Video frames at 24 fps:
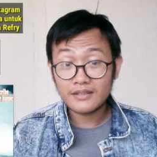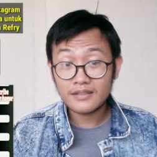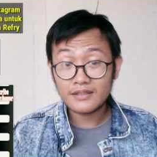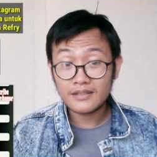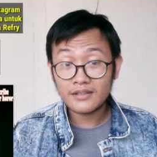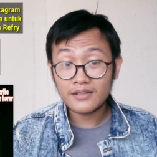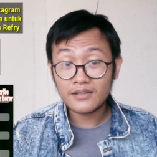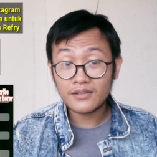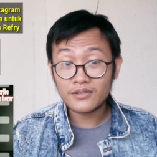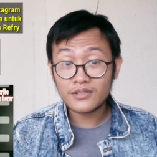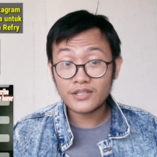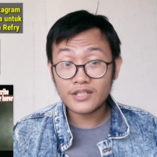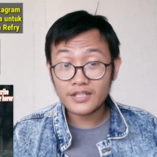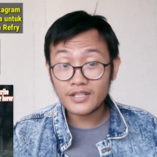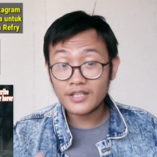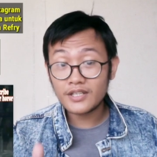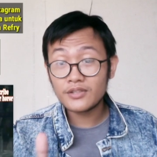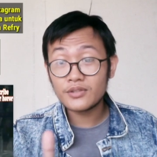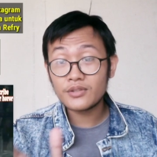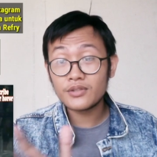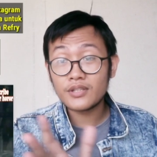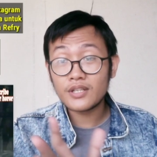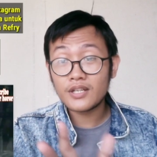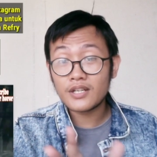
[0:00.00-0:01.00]
Oh jadi
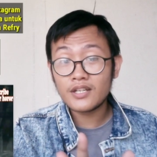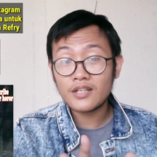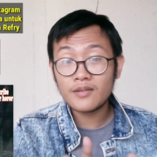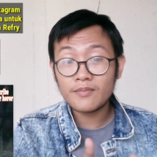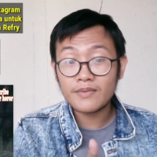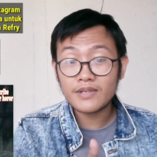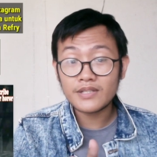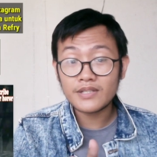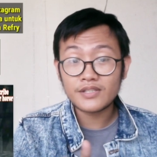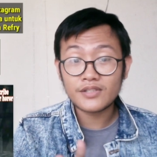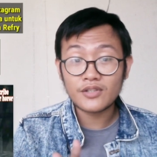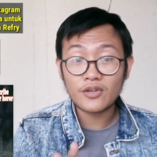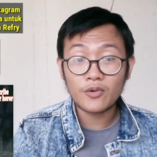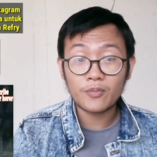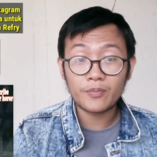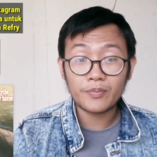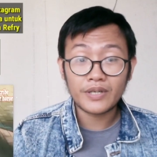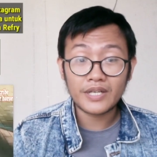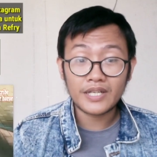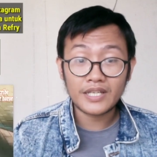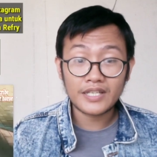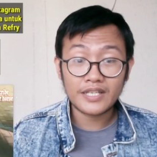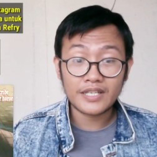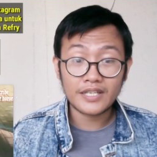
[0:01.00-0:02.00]
Hai itu tadi masih
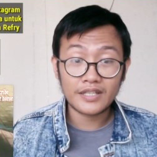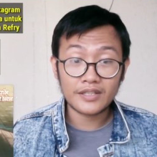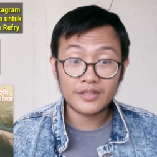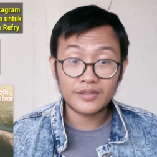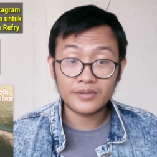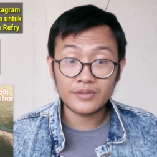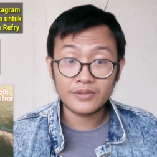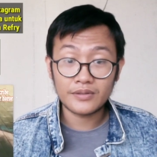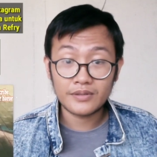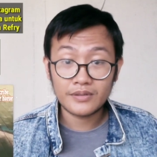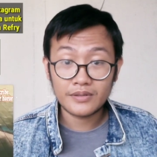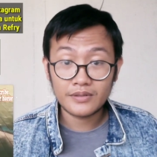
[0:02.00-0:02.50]
openingnya Selamat gitu. datang di